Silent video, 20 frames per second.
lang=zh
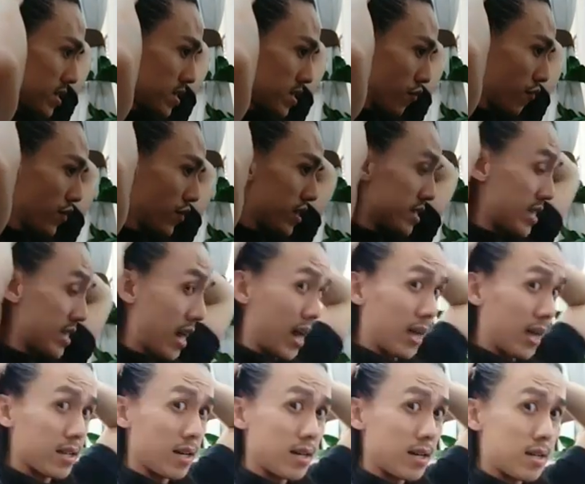这样子 V 上
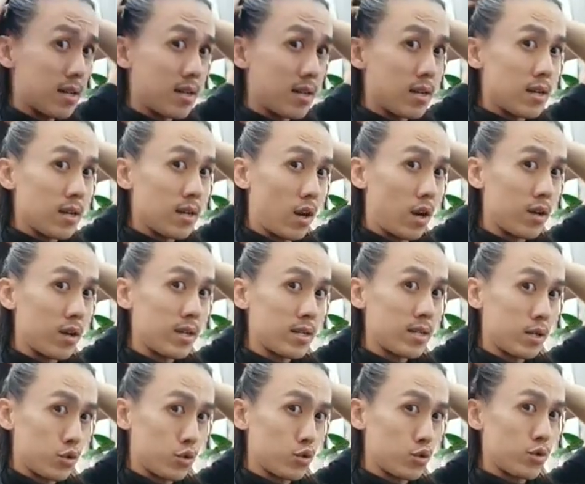来的。好，大
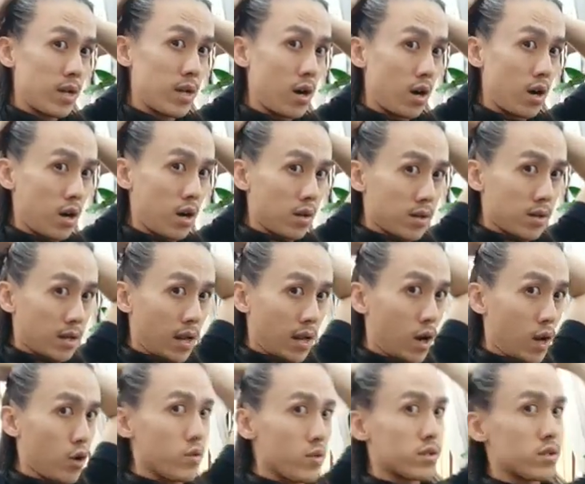家有注意到哈？
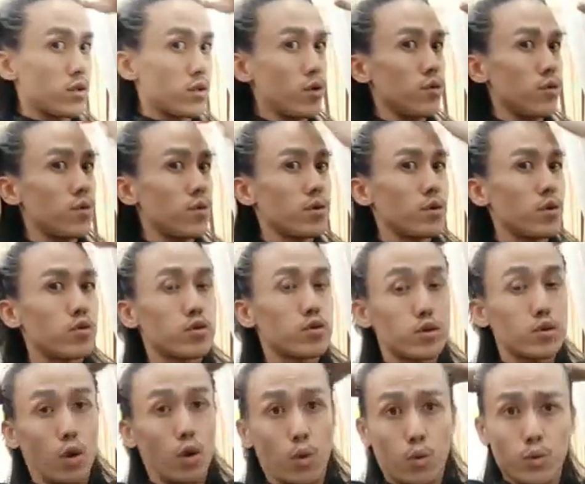然后之后用
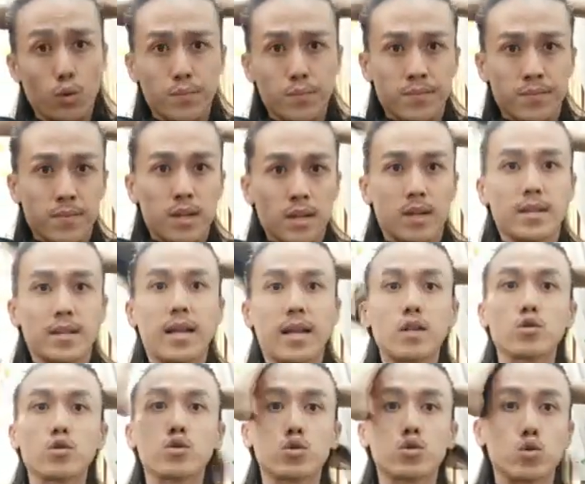手
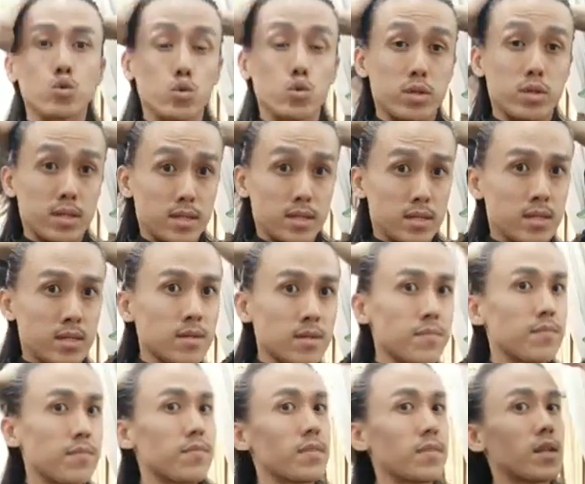当做梳
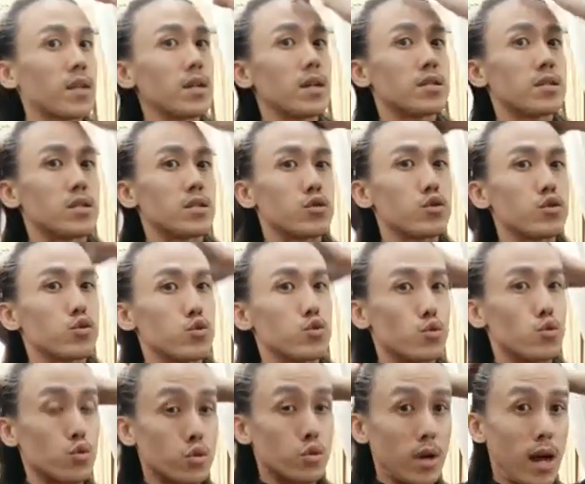子这样子去
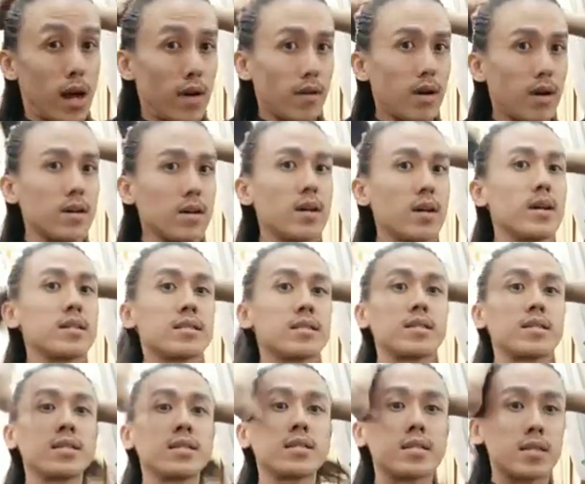梳就好了，
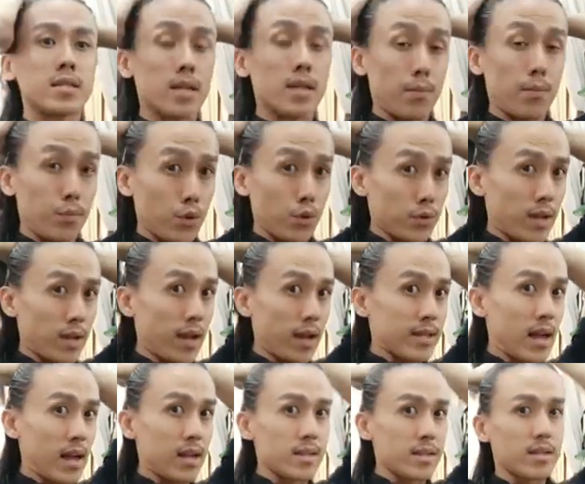轻轻的，不用太
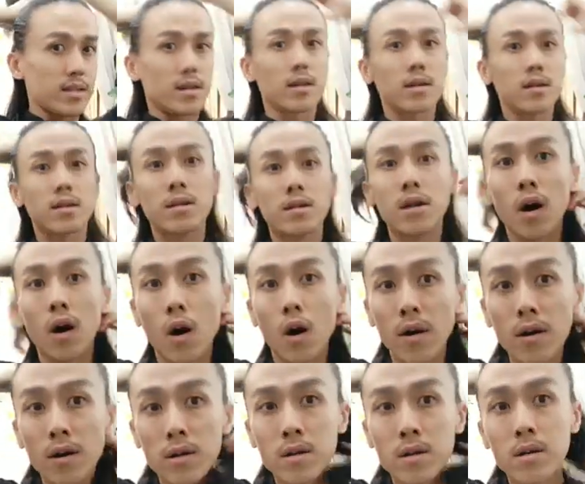大力的。
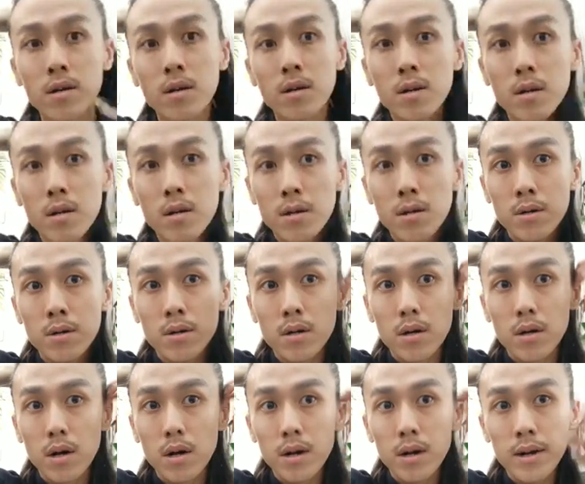
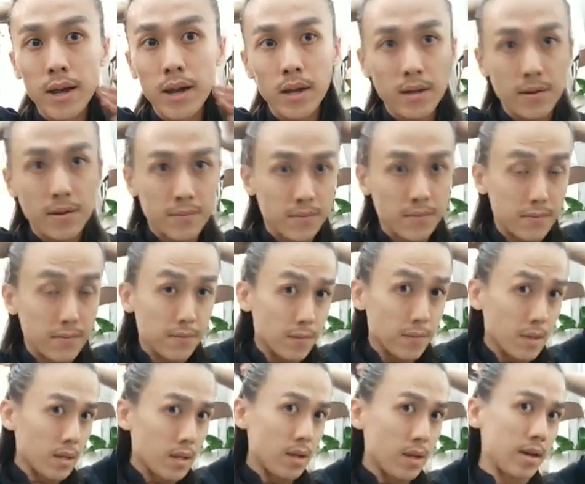好，OK，
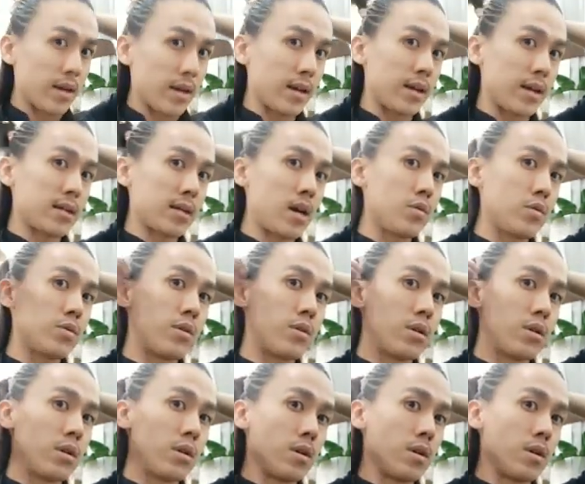大家可以看到。